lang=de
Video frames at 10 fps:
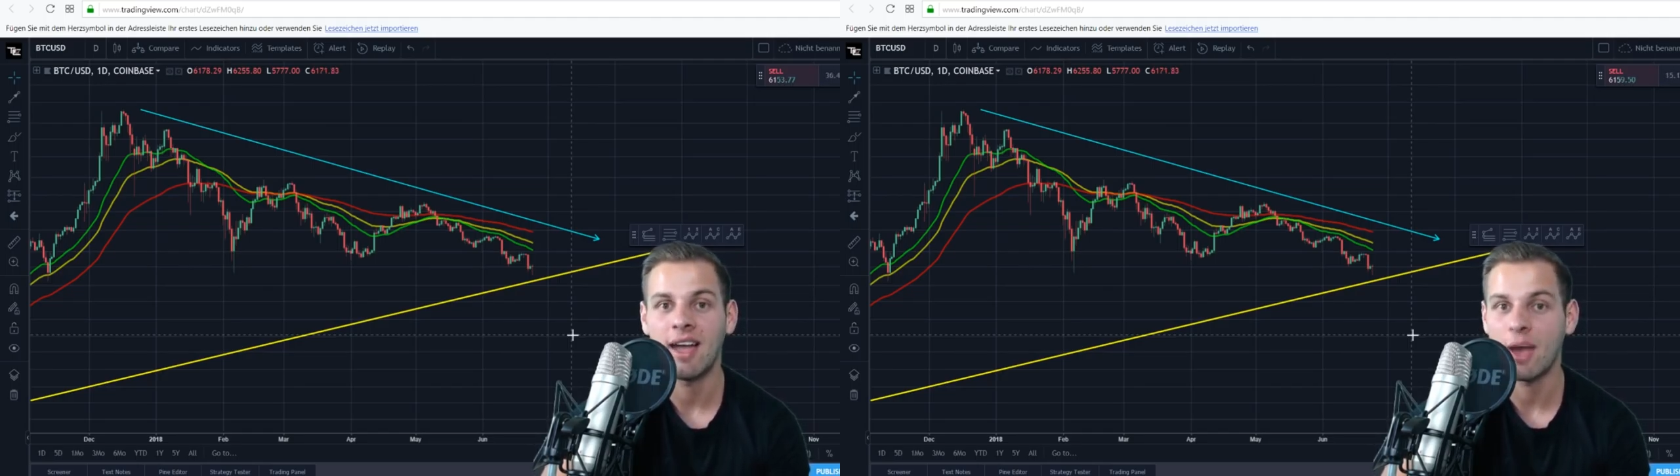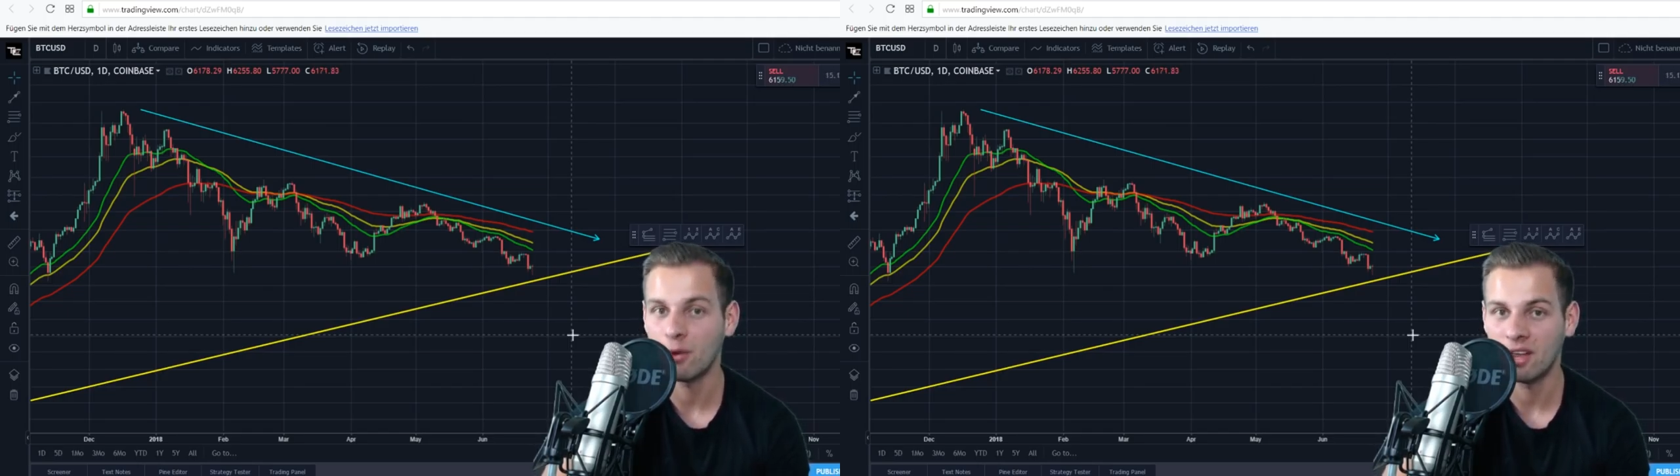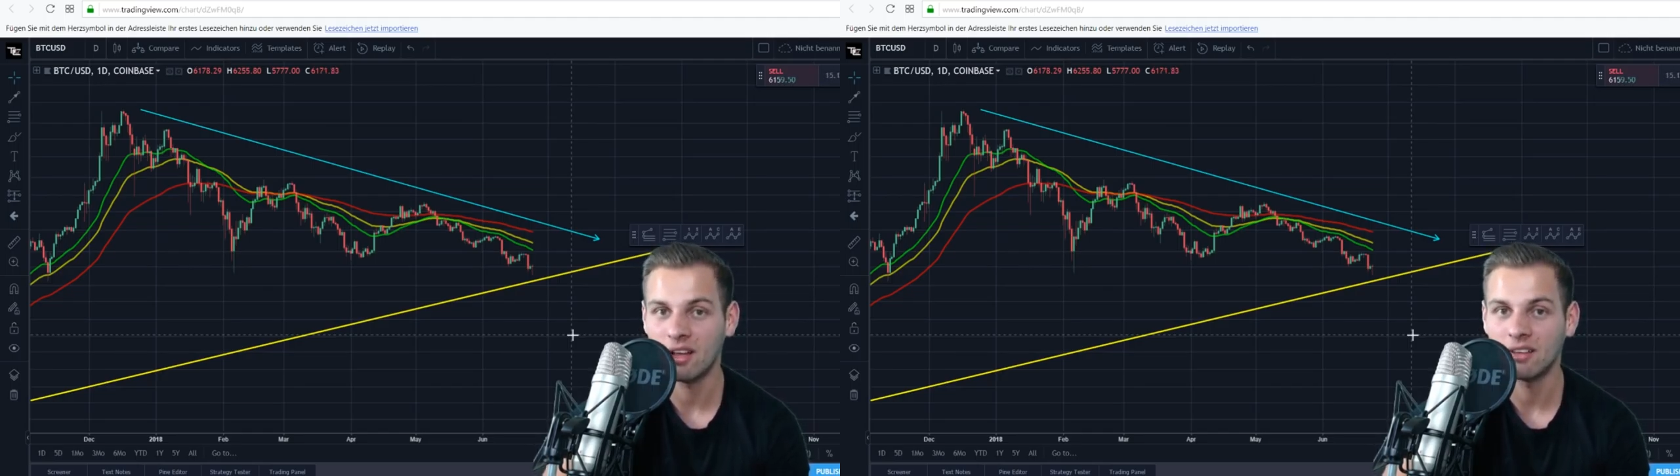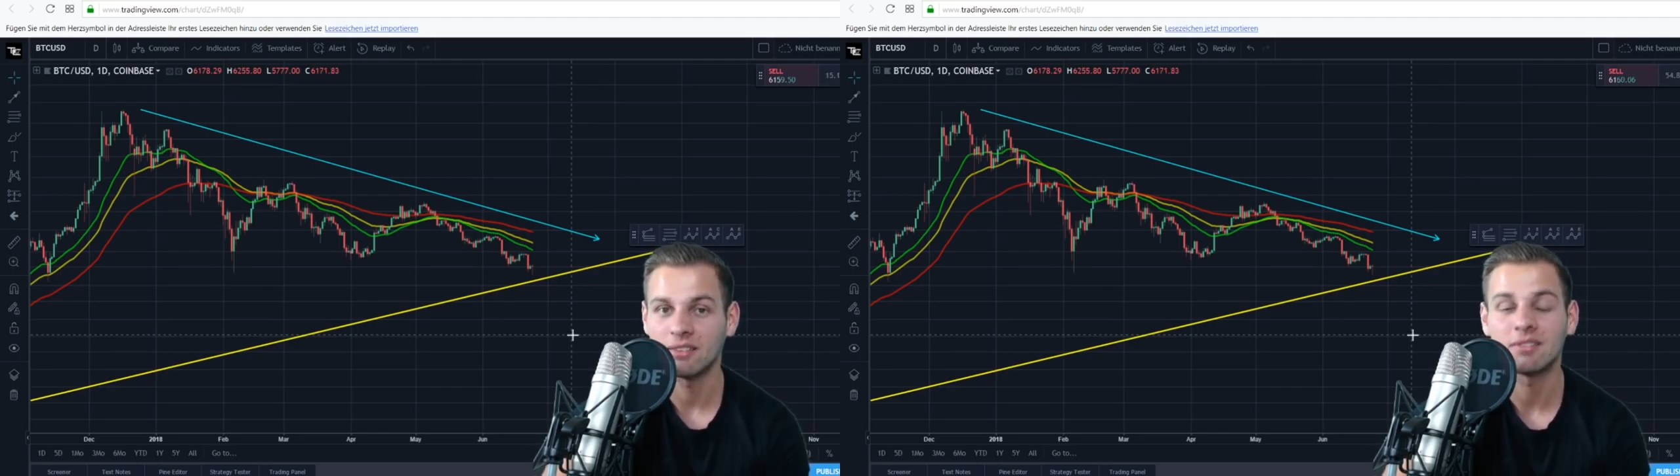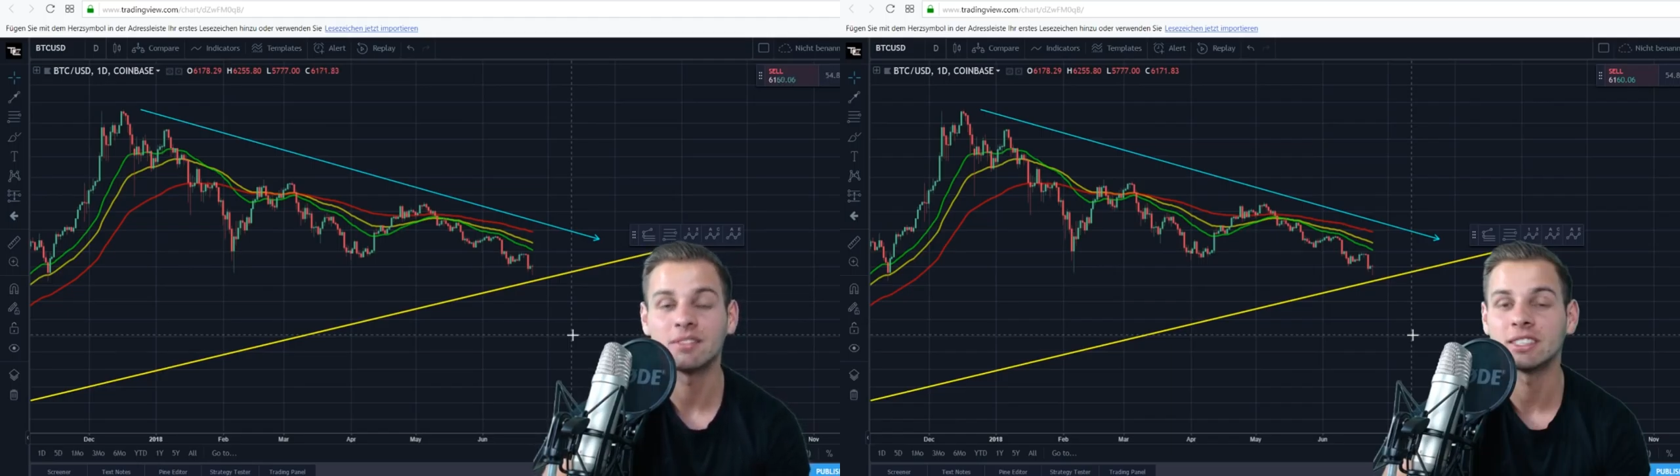Area,
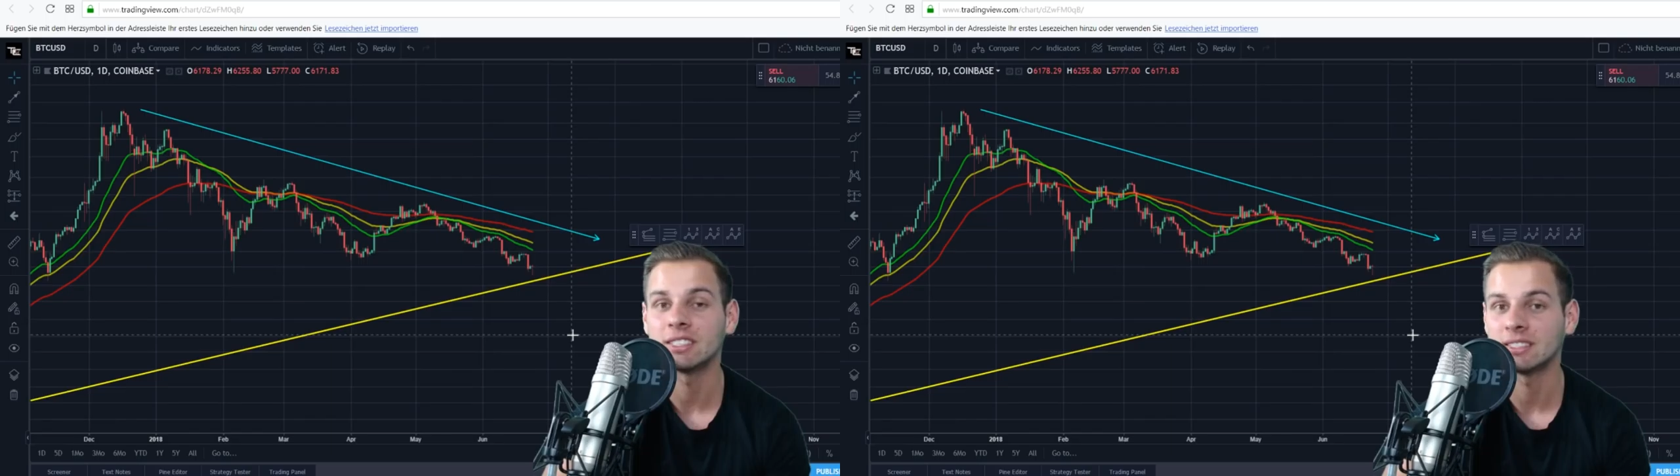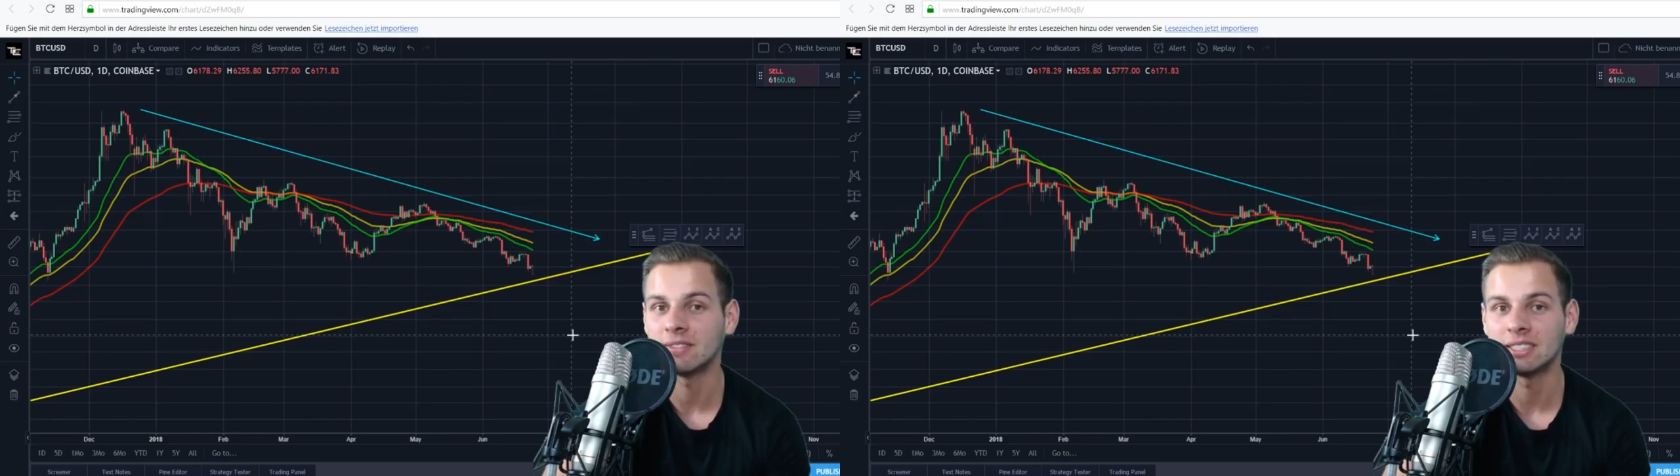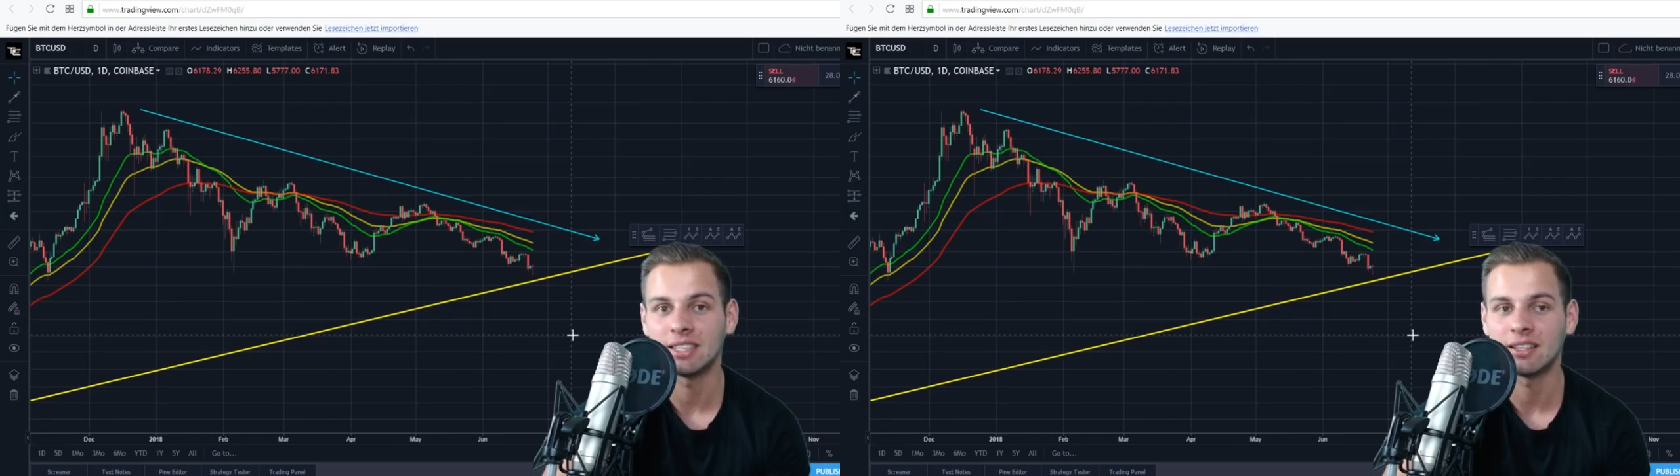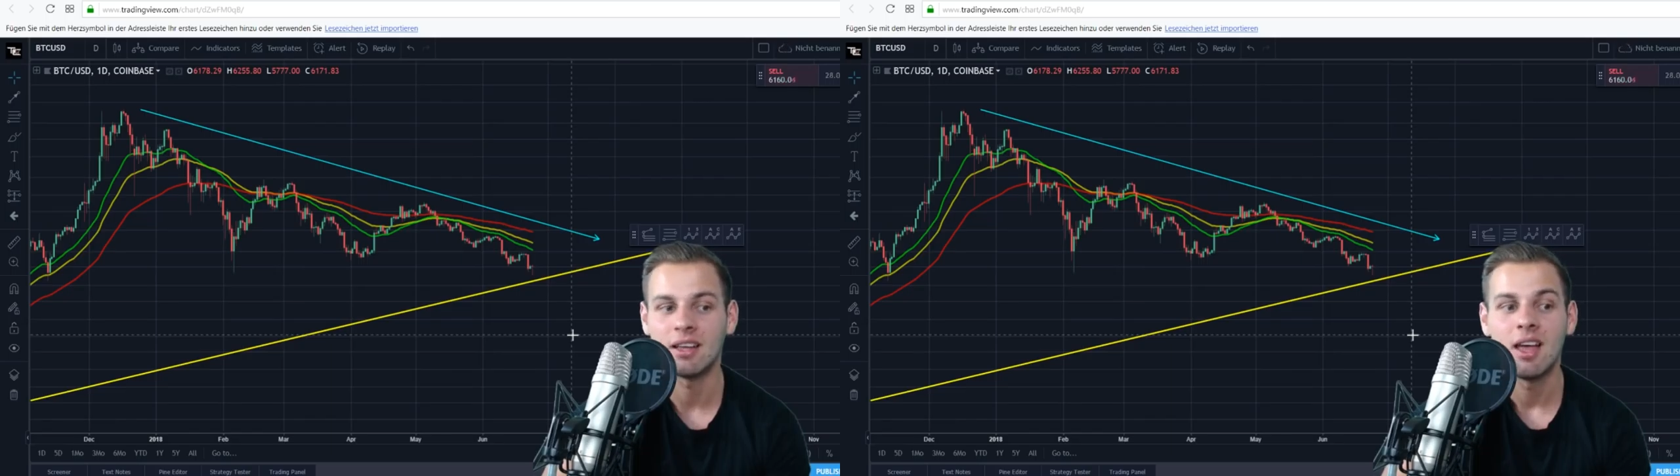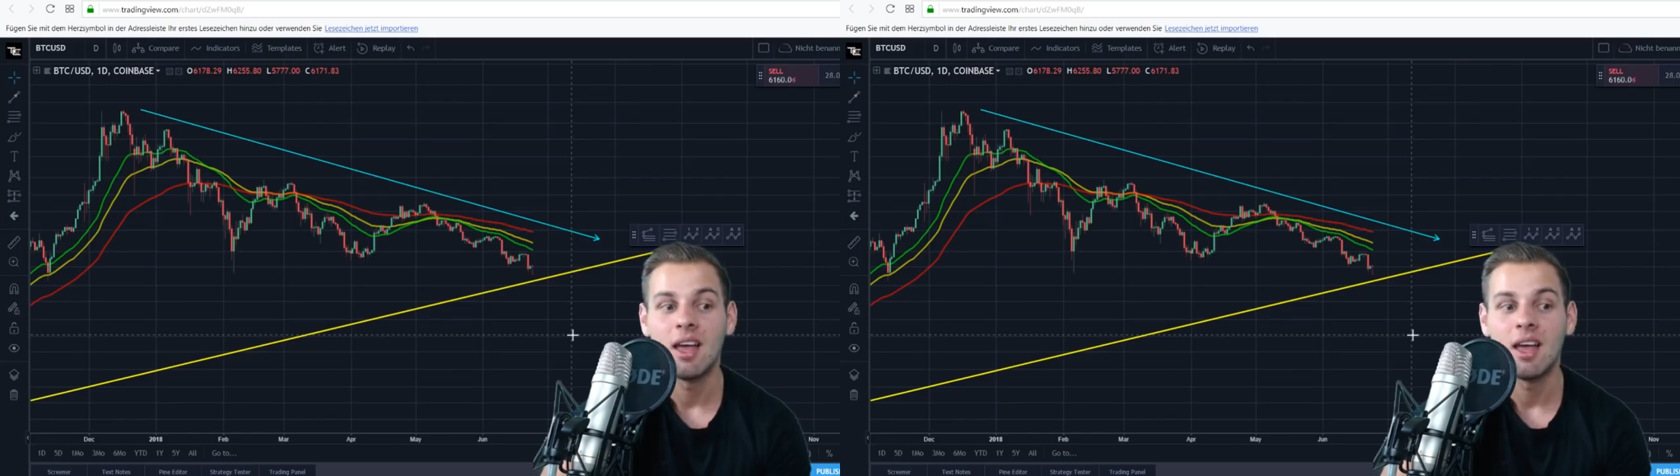wenn, dieses, wenn diese